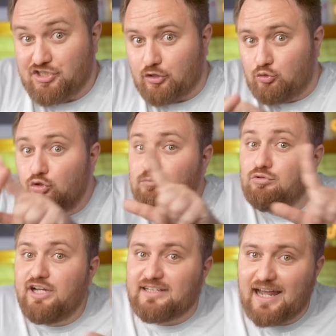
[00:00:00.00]
İşte tüm
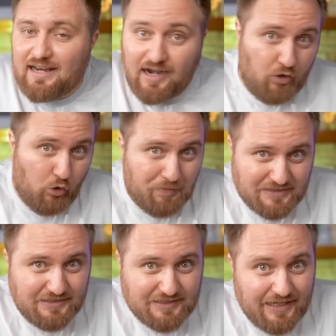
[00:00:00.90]
bu nedenlerle
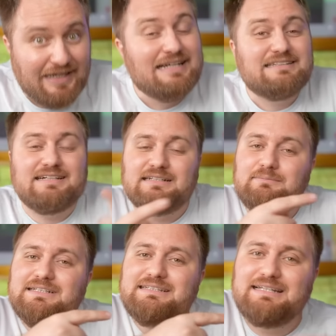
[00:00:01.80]
obezite
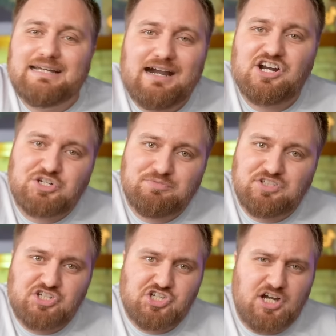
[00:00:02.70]
tanımında da
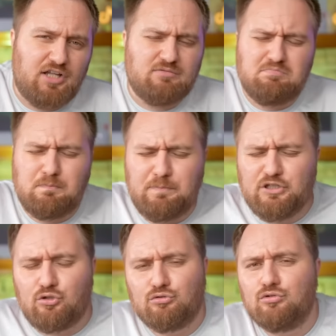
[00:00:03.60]
karşımıza çıkan
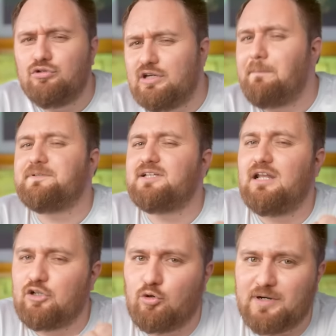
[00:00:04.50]
bir dolu yapısal
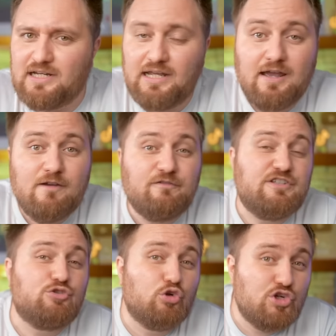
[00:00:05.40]
anomali
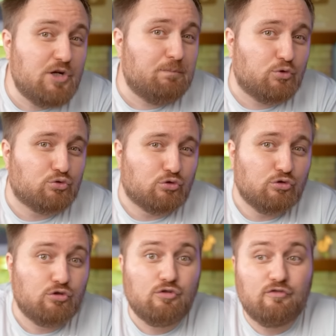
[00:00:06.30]
fizyolojik
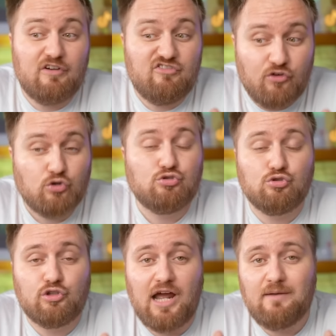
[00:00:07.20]
bozukluk ve
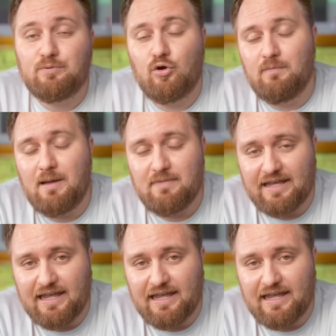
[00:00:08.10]
fonksiyonel problemle